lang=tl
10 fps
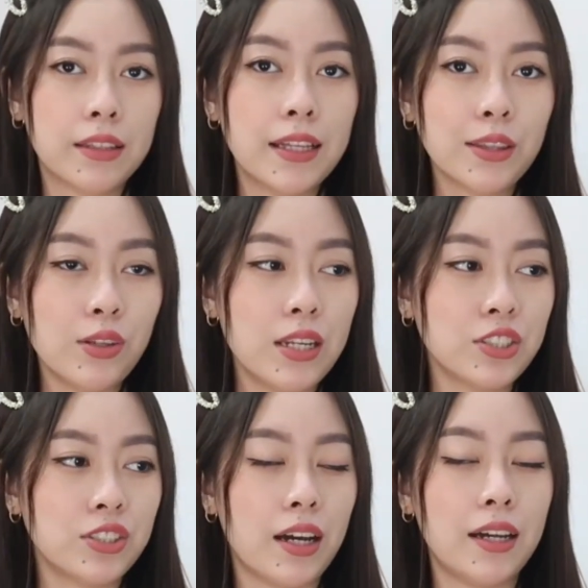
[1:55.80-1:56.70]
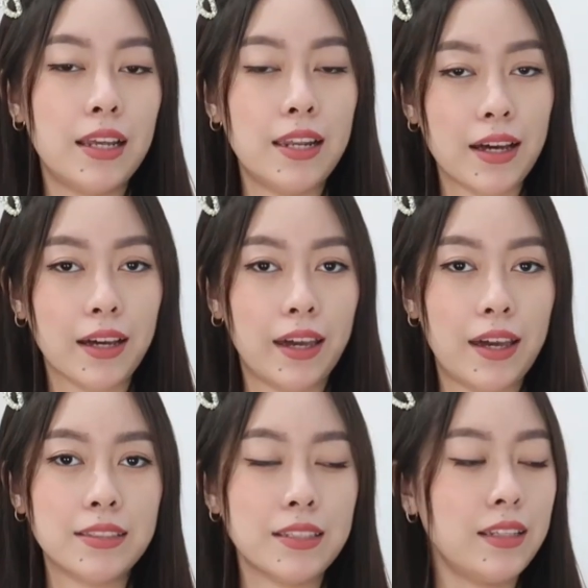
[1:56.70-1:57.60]
ganito lang siya
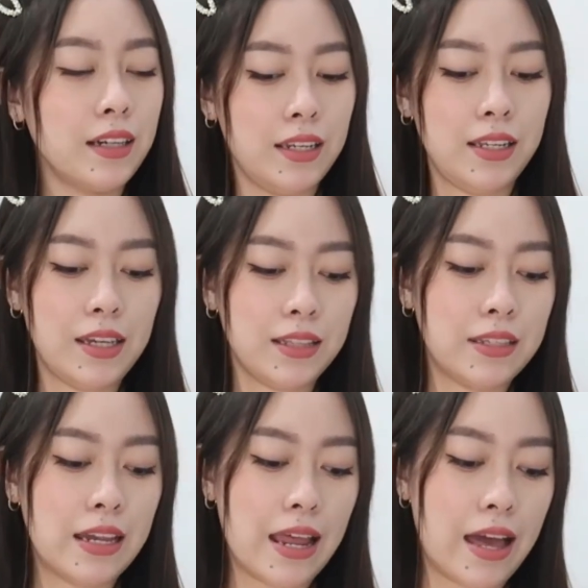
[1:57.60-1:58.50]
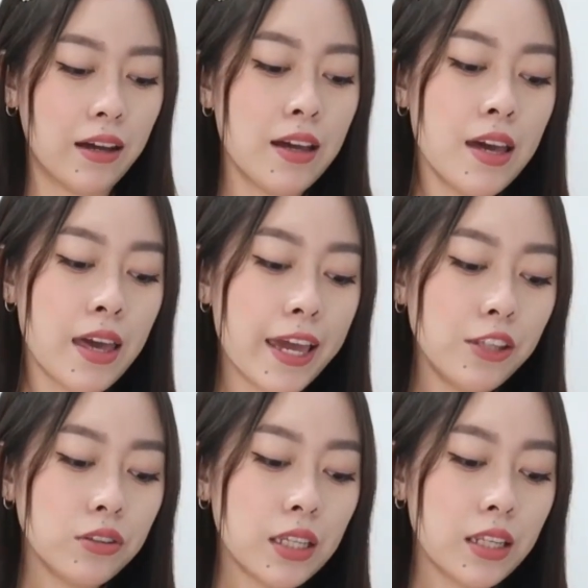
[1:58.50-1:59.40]
kalalaki. As in, ang liliit niya lang.
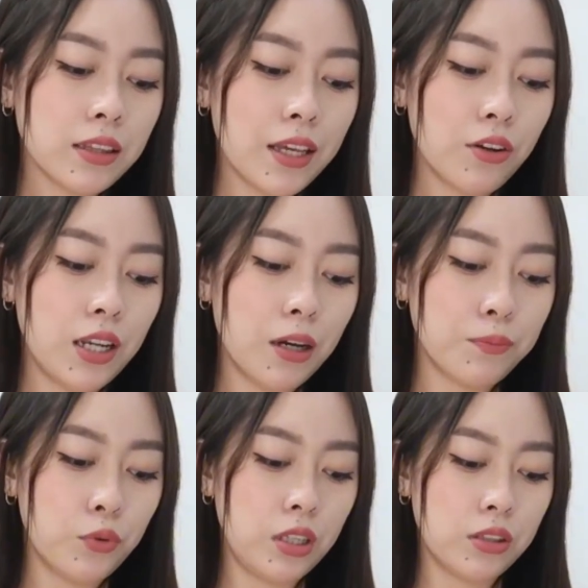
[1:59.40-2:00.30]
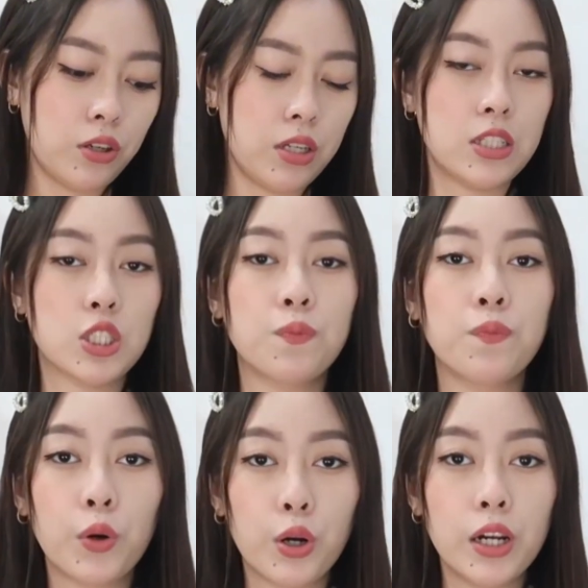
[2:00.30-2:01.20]
And yung tinitake ko lang po nito is
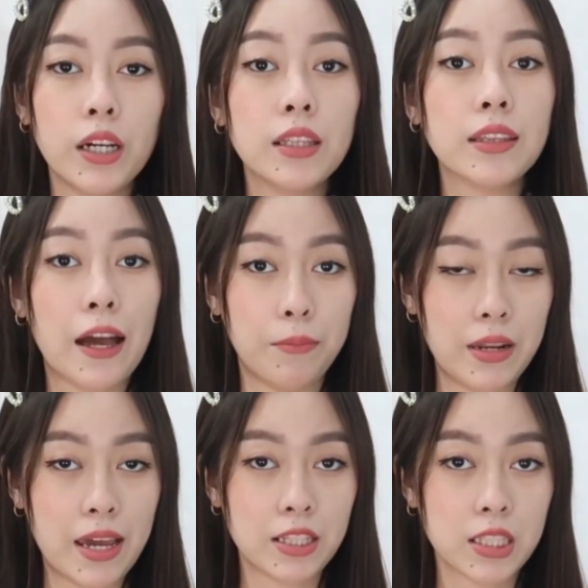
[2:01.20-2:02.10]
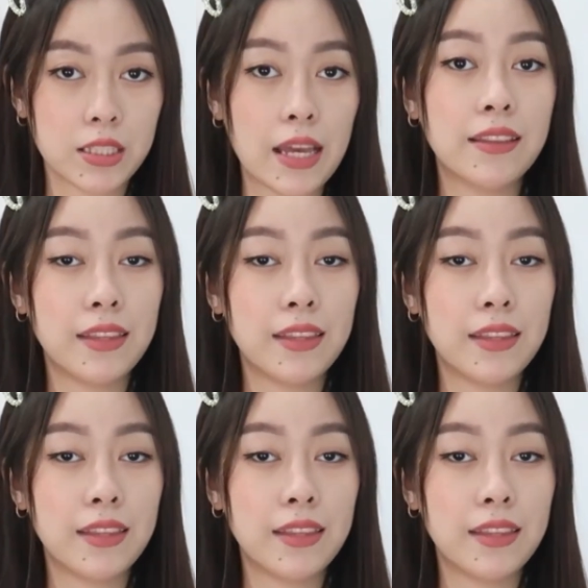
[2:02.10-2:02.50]
4 tablets a